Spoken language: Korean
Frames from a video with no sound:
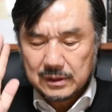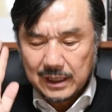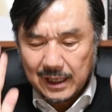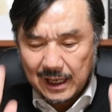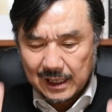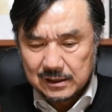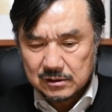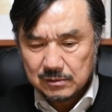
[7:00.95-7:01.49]

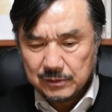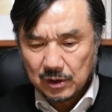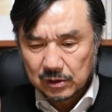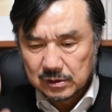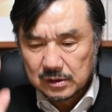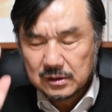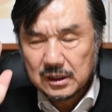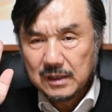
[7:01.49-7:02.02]
내가 앉으면
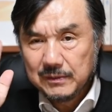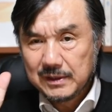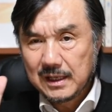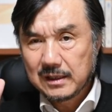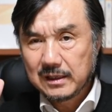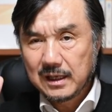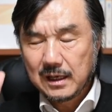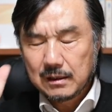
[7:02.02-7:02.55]
어떤 그림이
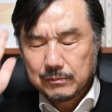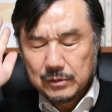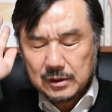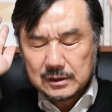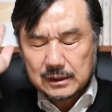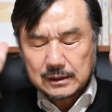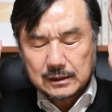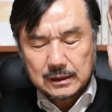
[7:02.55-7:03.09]
될 거야.
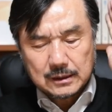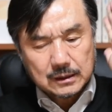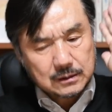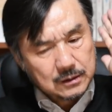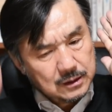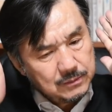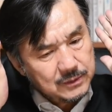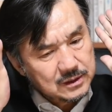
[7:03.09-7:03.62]
머리 탁탁탁
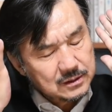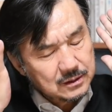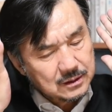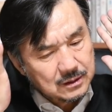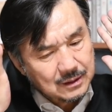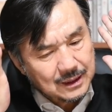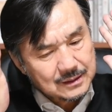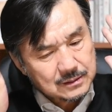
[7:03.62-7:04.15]
그리면서
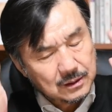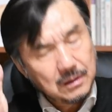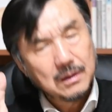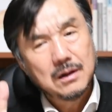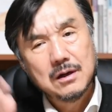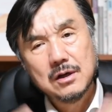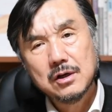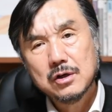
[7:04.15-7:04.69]
들어가서
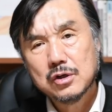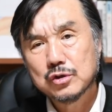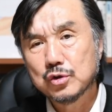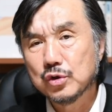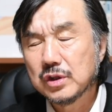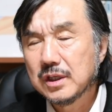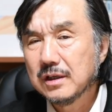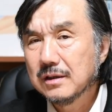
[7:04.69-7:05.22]

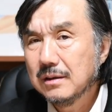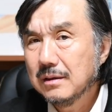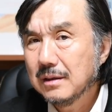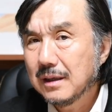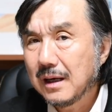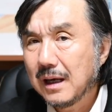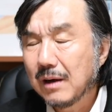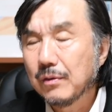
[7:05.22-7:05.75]
슈팅을
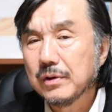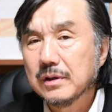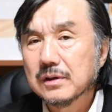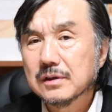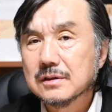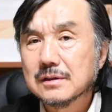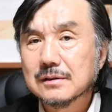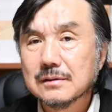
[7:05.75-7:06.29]
하고 있는
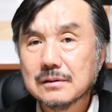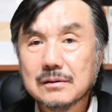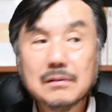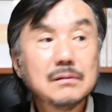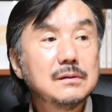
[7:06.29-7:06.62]
것이거든요.